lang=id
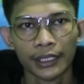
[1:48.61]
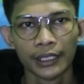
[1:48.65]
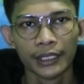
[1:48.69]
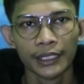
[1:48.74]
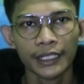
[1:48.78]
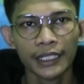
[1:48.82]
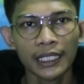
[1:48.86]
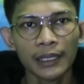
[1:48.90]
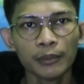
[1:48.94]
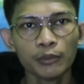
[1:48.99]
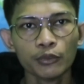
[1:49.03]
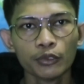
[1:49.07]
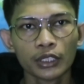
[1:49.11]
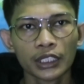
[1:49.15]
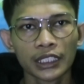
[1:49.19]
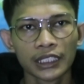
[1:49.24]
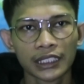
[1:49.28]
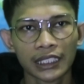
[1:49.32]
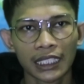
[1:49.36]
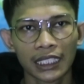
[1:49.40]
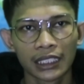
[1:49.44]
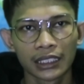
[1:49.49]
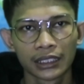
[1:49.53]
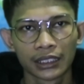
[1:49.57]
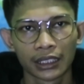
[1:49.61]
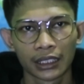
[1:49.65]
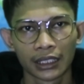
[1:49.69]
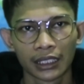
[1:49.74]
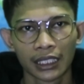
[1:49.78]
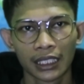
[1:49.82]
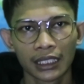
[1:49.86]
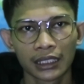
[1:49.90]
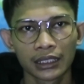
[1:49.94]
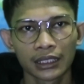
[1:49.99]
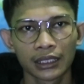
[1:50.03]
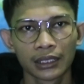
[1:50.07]
Ia murid yang
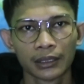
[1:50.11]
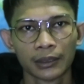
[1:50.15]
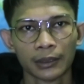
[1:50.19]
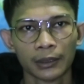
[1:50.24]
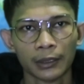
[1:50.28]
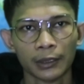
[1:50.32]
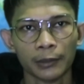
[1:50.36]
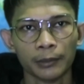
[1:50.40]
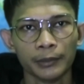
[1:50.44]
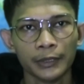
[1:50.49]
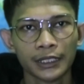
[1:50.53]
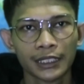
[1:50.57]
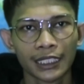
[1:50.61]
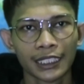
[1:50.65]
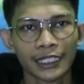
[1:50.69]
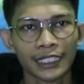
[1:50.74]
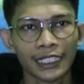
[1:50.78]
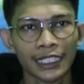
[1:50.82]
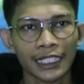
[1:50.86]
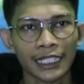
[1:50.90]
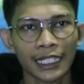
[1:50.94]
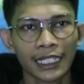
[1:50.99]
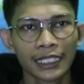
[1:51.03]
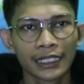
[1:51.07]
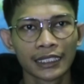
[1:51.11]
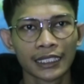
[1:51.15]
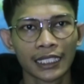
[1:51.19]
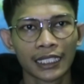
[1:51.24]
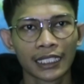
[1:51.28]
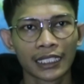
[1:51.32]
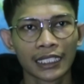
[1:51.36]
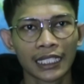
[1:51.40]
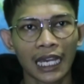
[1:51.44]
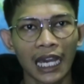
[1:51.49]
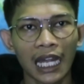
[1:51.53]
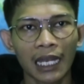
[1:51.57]
cerdas, bisa dilihat
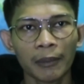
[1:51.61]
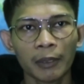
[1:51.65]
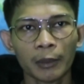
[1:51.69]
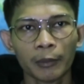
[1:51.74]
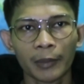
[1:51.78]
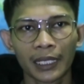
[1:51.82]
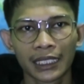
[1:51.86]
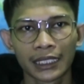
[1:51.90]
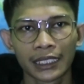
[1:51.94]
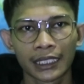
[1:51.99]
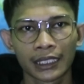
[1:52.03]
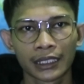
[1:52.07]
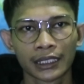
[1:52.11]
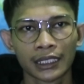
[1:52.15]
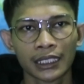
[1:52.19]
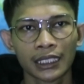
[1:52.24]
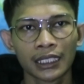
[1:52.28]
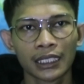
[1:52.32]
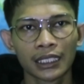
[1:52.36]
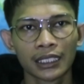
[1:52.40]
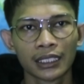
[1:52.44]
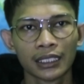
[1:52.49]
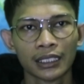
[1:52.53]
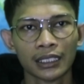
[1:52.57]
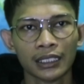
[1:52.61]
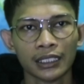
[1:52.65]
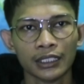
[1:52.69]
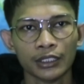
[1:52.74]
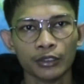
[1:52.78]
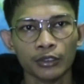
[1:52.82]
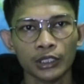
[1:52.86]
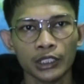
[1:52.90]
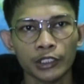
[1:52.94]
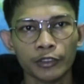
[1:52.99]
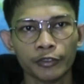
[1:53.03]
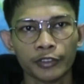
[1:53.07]
dari alma maternya
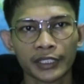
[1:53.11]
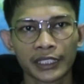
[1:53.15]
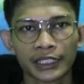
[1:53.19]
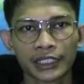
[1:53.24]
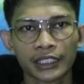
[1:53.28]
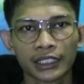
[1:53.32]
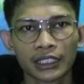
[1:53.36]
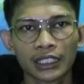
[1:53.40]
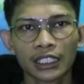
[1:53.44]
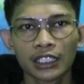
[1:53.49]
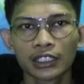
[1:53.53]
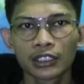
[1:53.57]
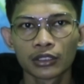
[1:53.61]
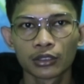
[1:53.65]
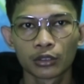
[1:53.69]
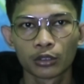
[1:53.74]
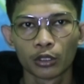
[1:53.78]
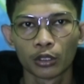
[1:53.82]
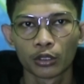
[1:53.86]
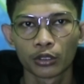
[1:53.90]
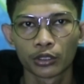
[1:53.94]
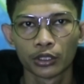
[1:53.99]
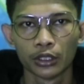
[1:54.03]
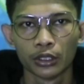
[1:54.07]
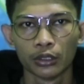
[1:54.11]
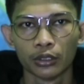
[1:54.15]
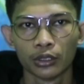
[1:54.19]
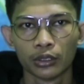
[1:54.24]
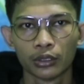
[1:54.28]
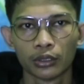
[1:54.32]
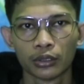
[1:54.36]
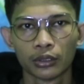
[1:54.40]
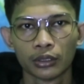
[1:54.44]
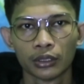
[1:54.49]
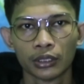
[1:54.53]
Universitas Tokyo.